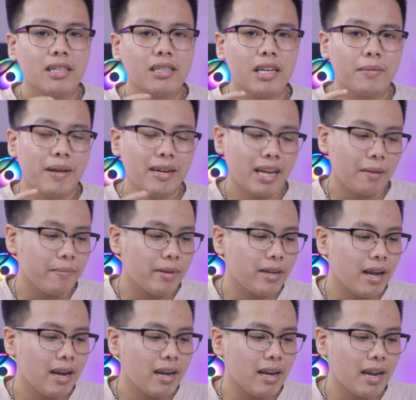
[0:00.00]
Thì bên cạnh mình
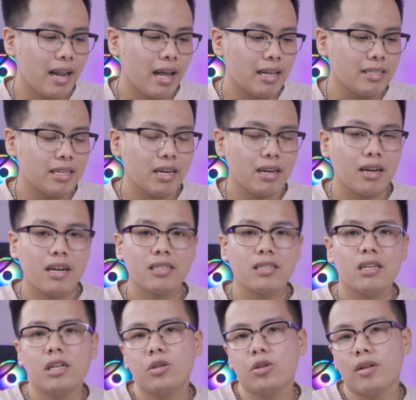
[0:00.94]
đây là chiếc
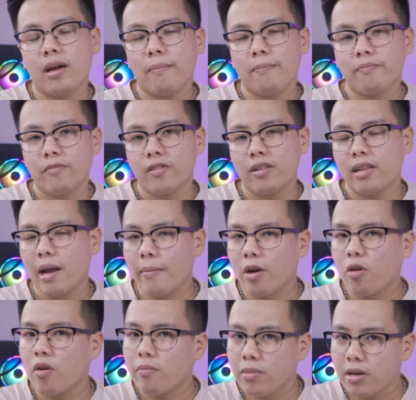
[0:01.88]
Acer Nitro 5 năm
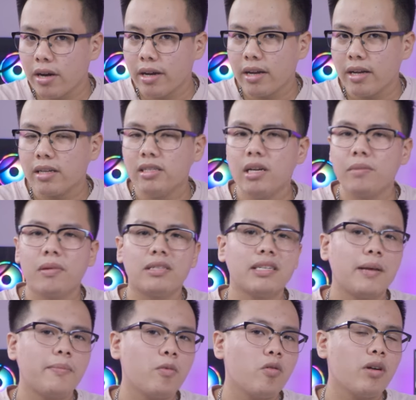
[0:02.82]
2020 nhưng mà
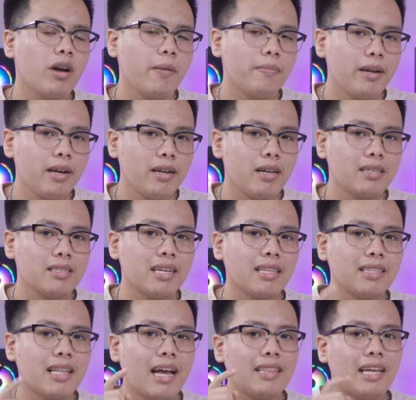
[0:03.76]
CPU AMD được
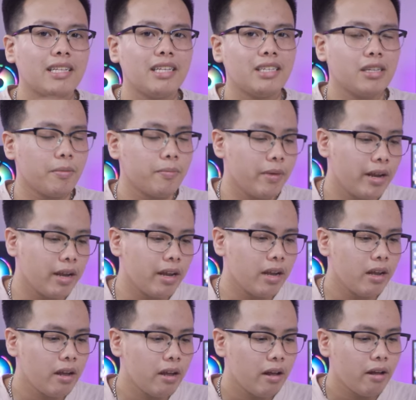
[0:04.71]
xách tay tại thị trường Mỹ.